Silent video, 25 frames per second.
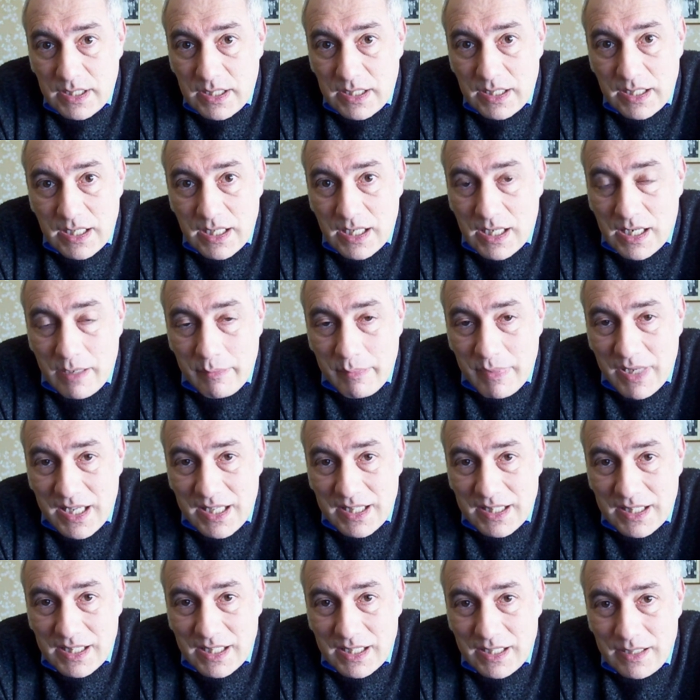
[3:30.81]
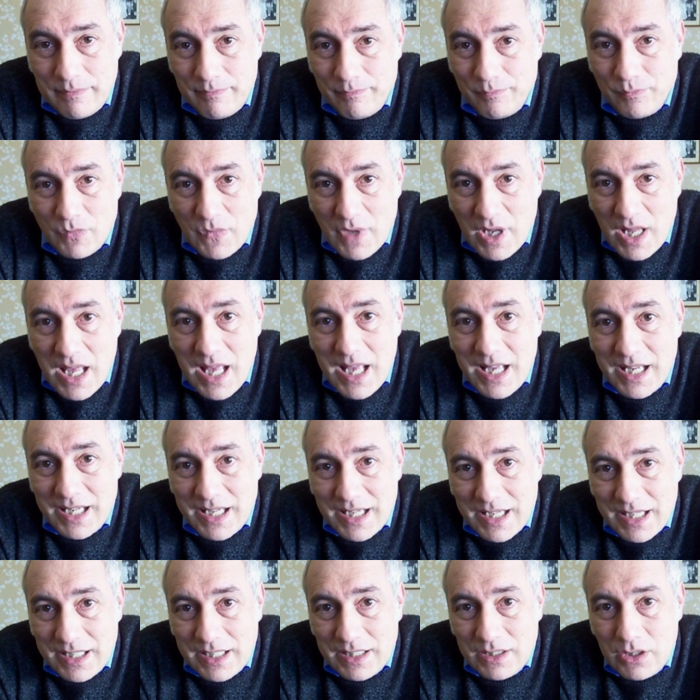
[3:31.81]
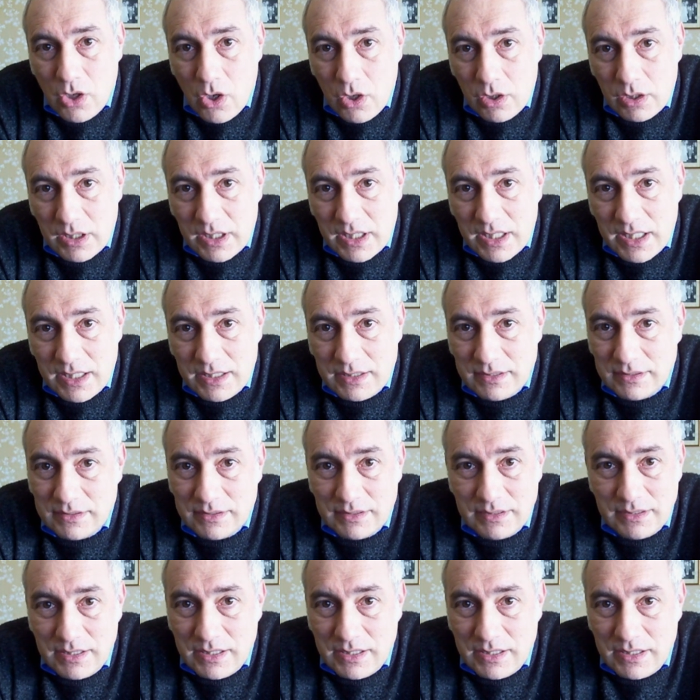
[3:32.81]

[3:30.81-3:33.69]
chiaramente anche le donne